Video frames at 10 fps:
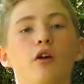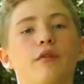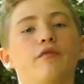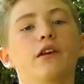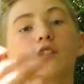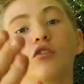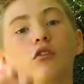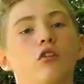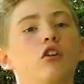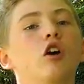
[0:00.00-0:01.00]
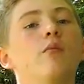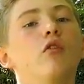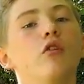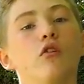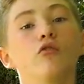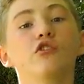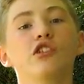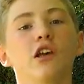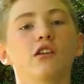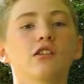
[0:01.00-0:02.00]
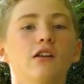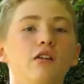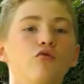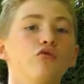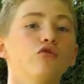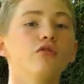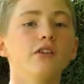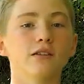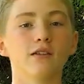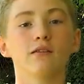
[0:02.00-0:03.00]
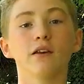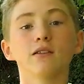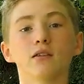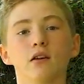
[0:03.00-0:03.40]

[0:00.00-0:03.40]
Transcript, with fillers: euh, reflex réflexe euh, comme le GH5 ou le Sony A7S.